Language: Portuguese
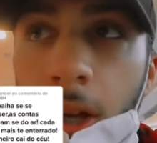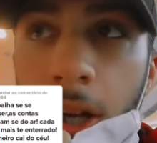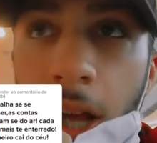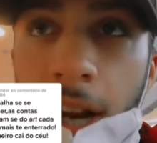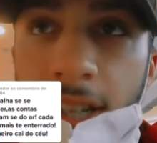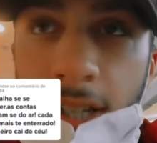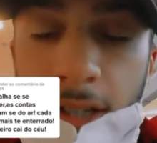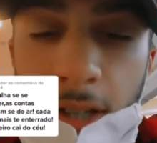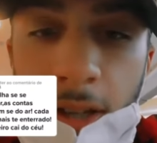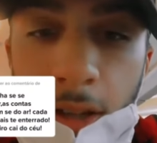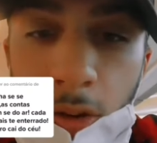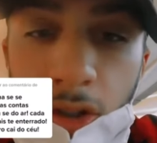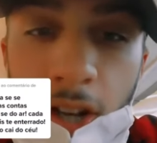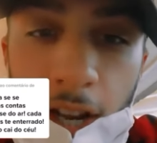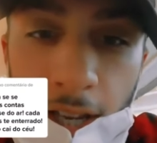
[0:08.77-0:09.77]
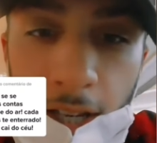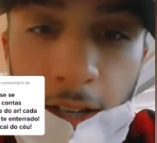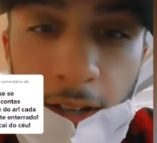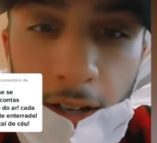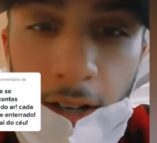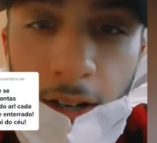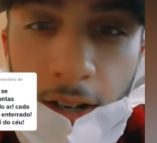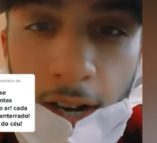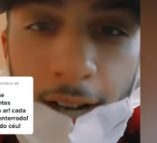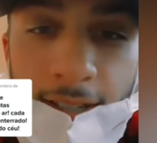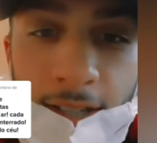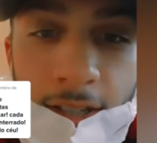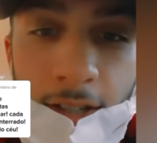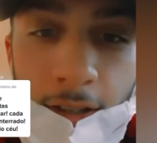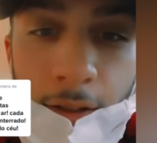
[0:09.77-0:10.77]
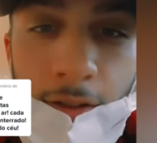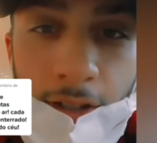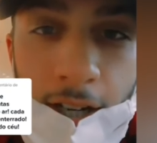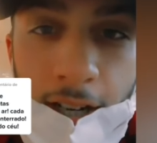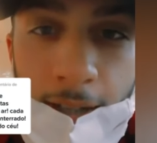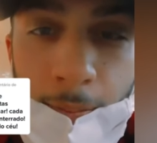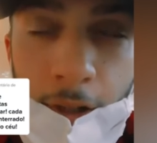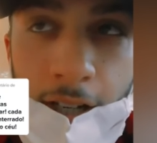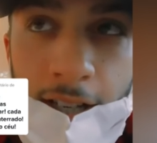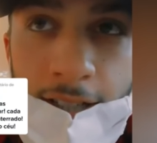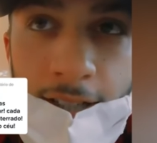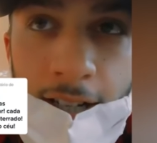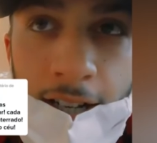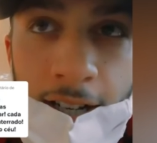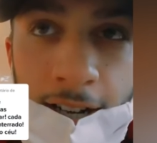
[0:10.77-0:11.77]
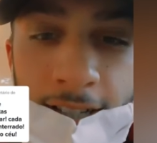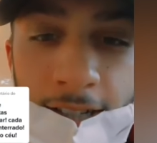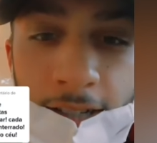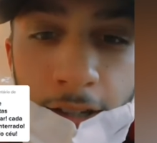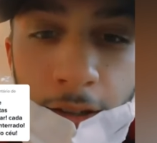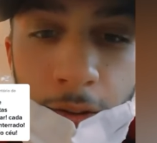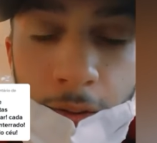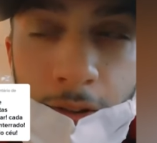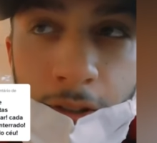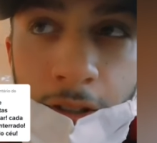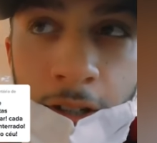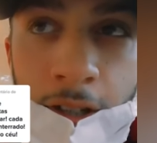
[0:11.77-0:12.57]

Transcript: Graças a Deus cai, graças a Deus cai, por acaso cai, graças a Deus.